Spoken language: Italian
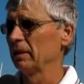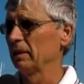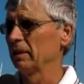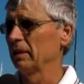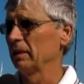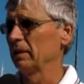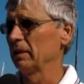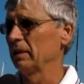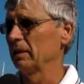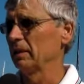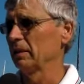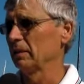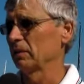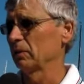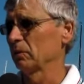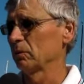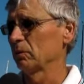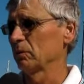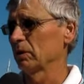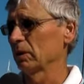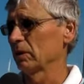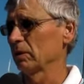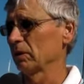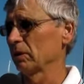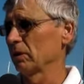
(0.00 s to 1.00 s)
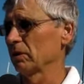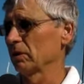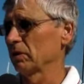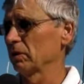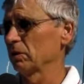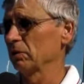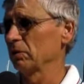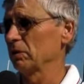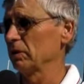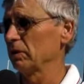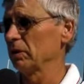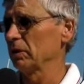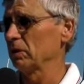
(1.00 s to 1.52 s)

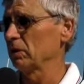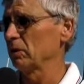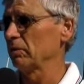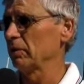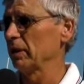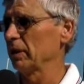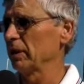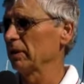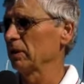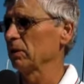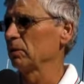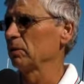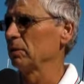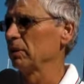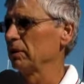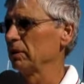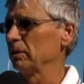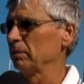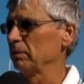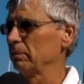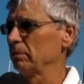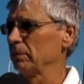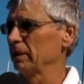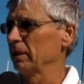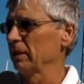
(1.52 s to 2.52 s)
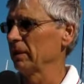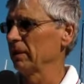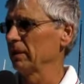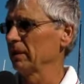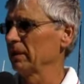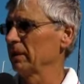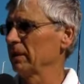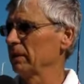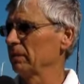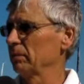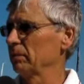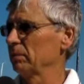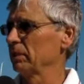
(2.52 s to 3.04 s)
14-15 eh, metri, quindi per,
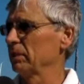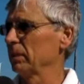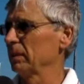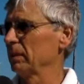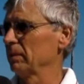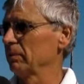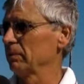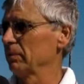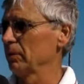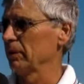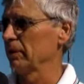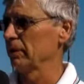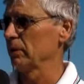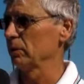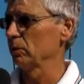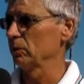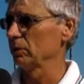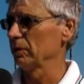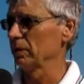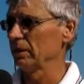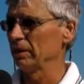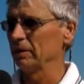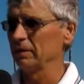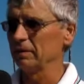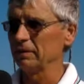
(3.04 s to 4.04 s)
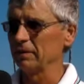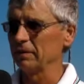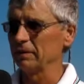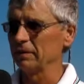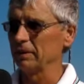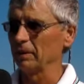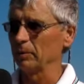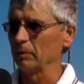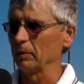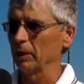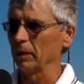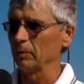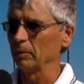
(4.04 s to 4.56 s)
la, per, per, gli utenti,
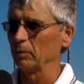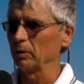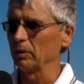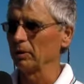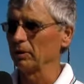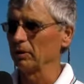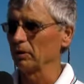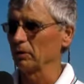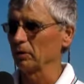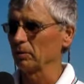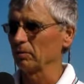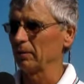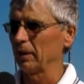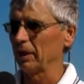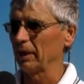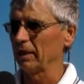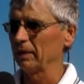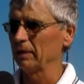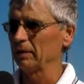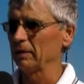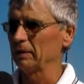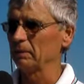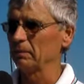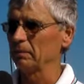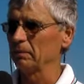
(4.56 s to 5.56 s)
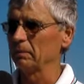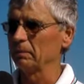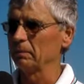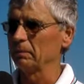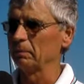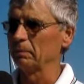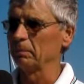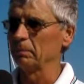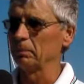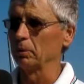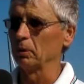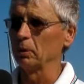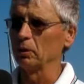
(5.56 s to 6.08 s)
chiamiamoli normali,
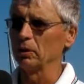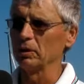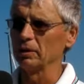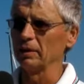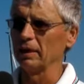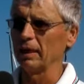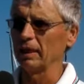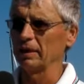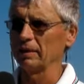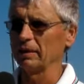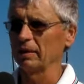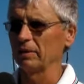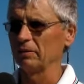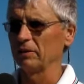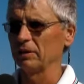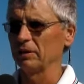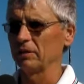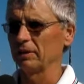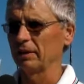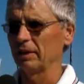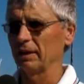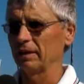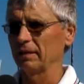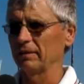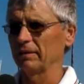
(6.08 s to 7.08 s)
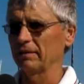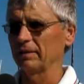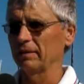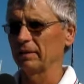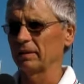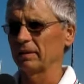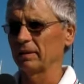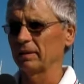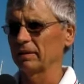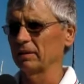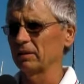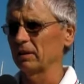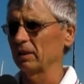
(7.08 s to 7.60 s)
poi, data la
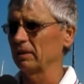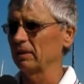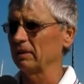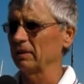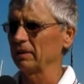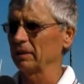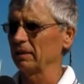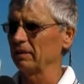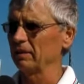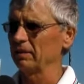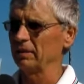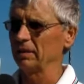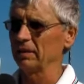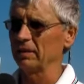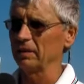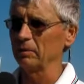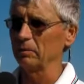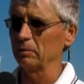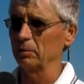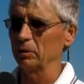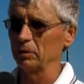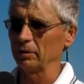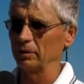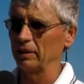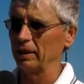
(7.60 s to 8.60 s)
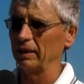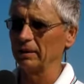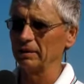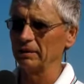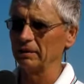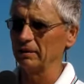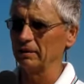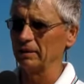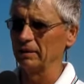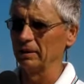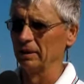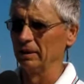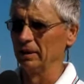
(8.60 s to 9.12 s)
vicinanza a certi cantieri
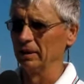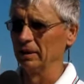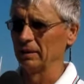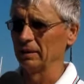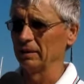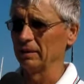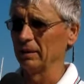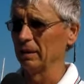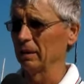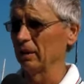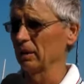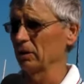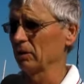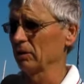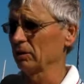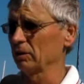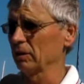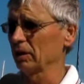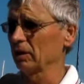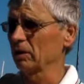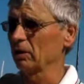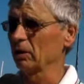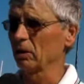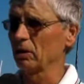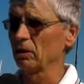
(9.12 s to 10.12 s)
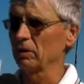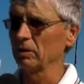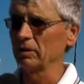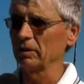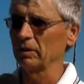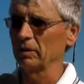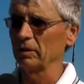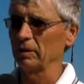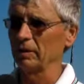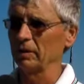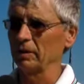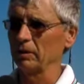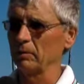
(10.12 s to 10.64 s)
importanti della nostra
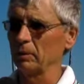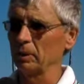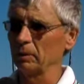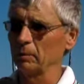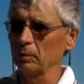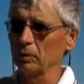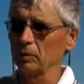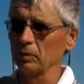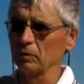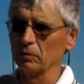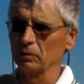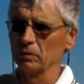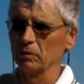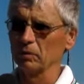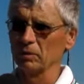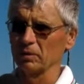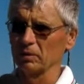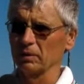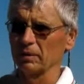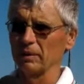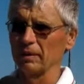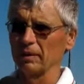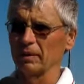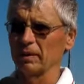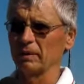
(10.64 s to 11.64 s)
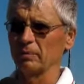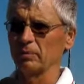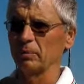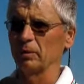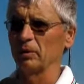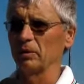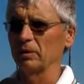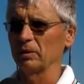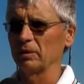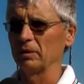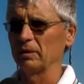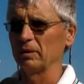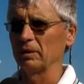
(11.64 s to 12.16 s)
costa, abbiamo dovuto tenere
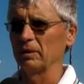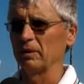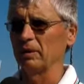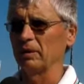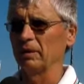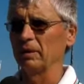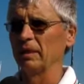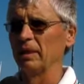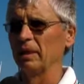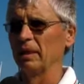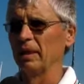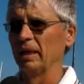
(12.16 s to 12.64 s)
posti di,